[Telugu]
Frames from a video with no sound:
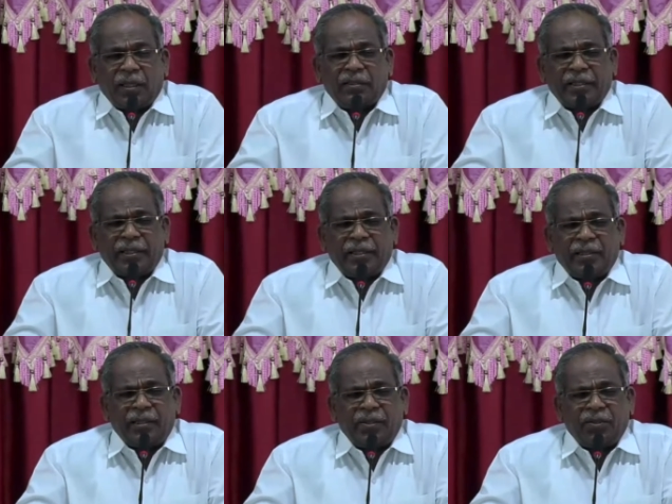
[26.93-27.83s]
అయితే
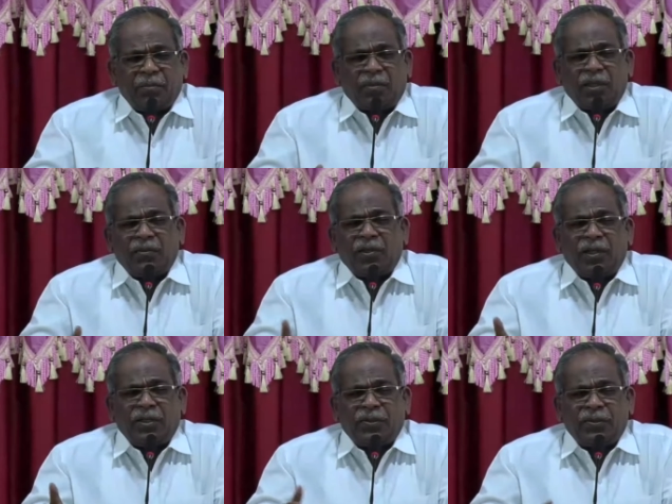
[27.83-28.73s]
నేను
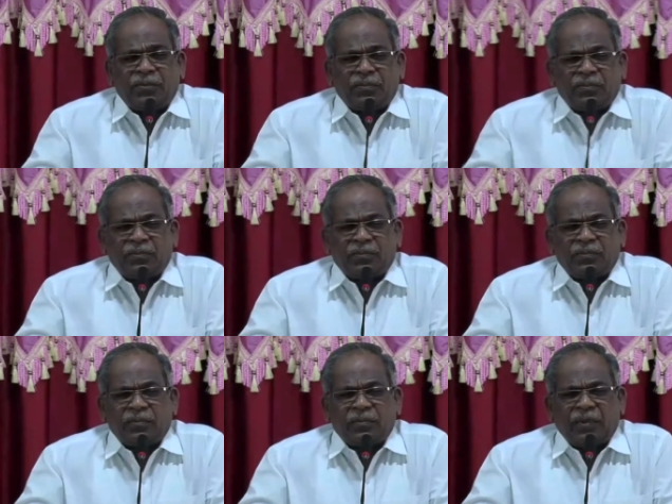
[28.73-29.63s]
మరవలేను
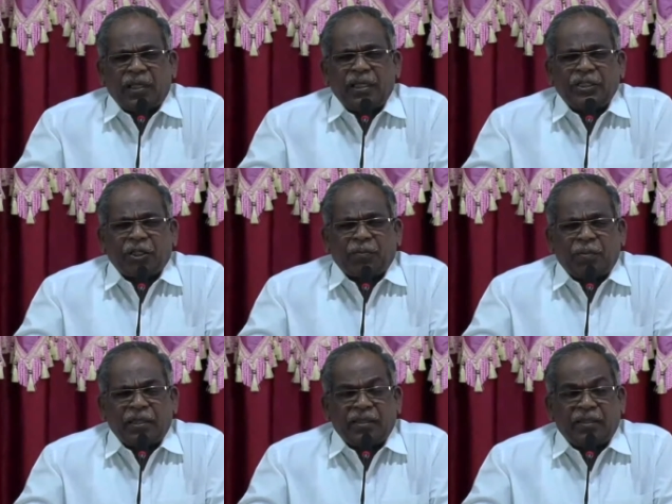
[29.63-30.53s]
అని
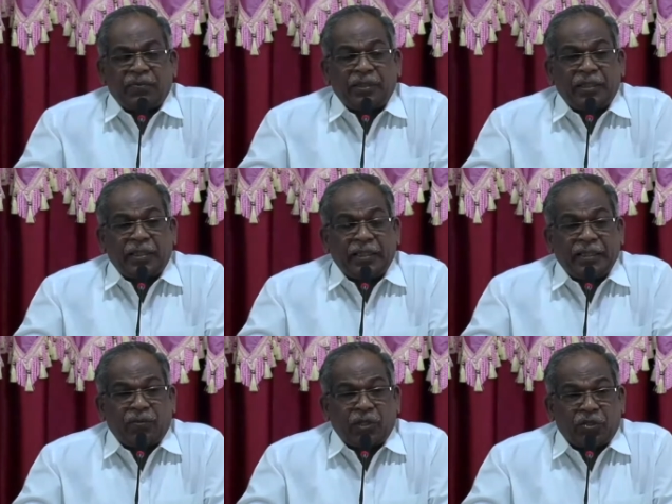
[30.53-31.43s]
చెప్పబడినటువంటి
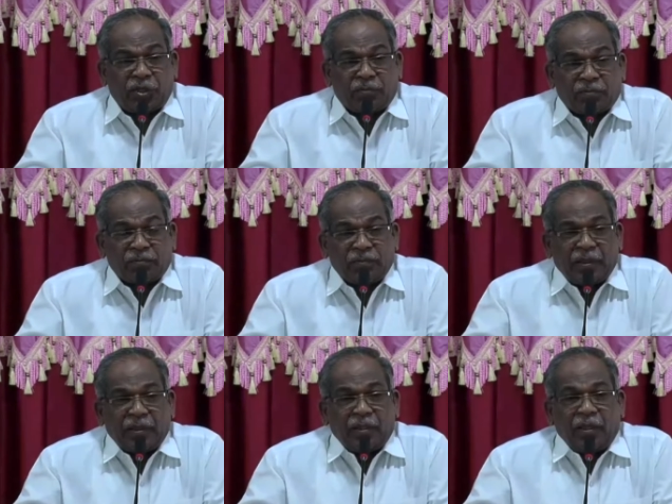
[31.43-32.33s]
ఏదైనా ఒక దినం
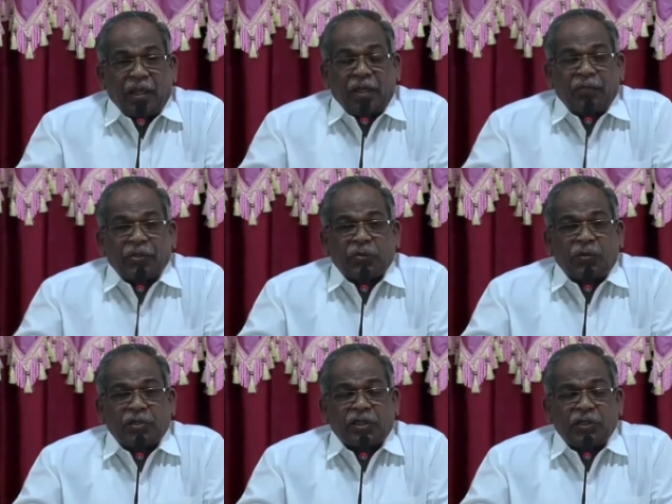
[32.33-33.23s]

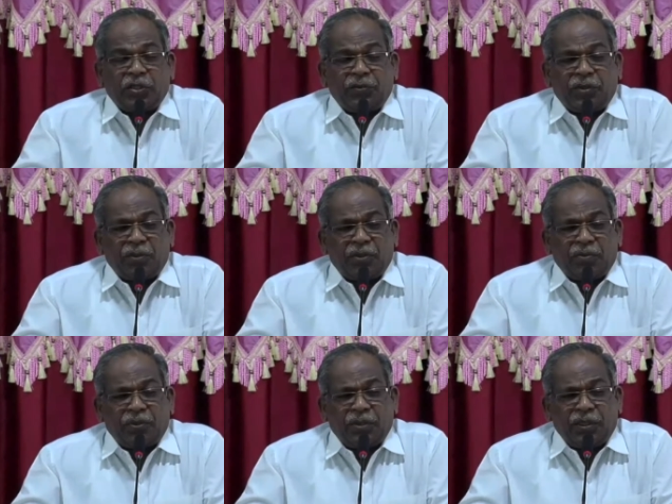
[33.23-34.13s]
విశ్వాసుల జీవితంలో
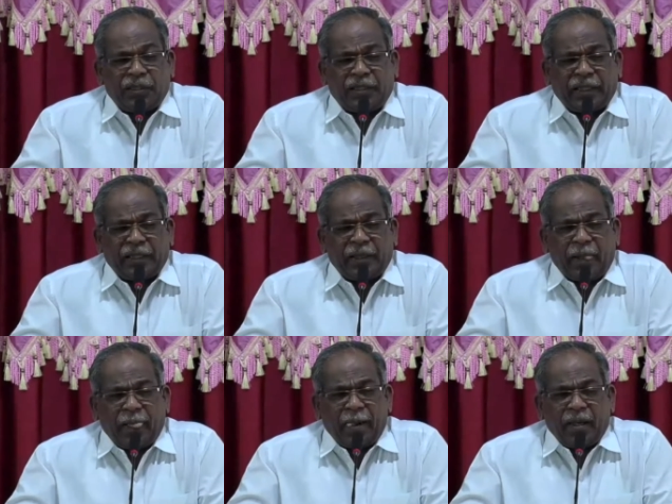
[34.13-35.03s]
ఉంది అంటే
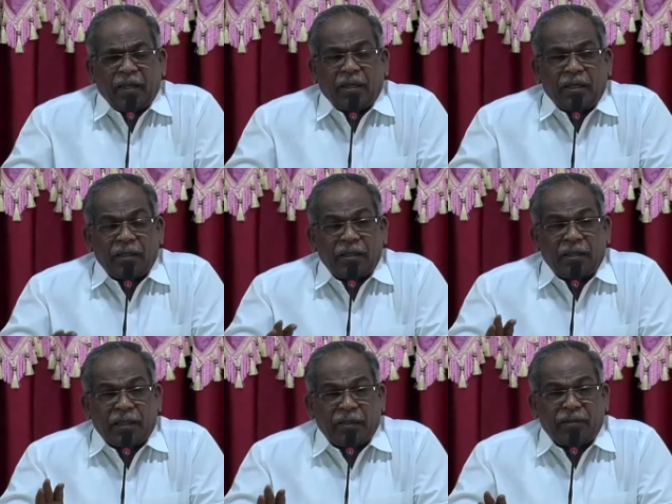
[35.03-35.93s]
అది
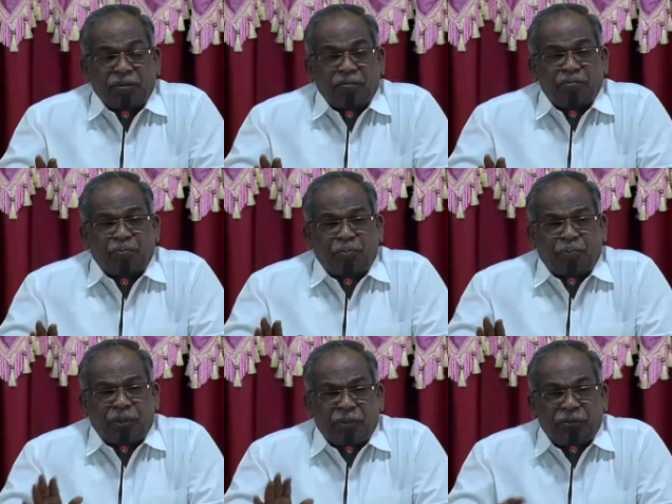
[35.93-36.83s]
కేవలం
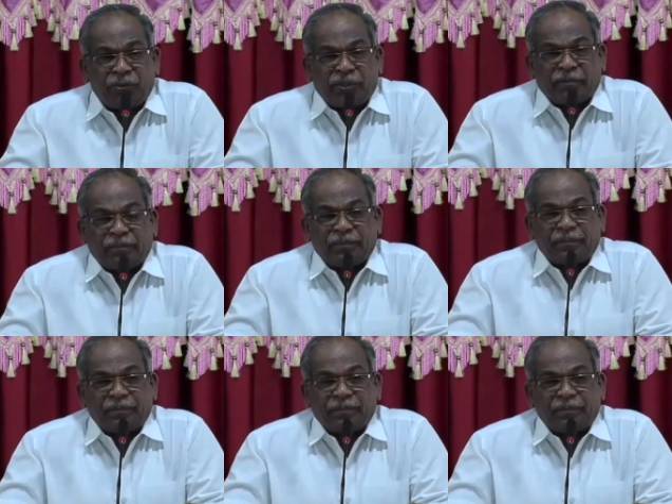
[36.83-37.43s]
ప్రభు దినం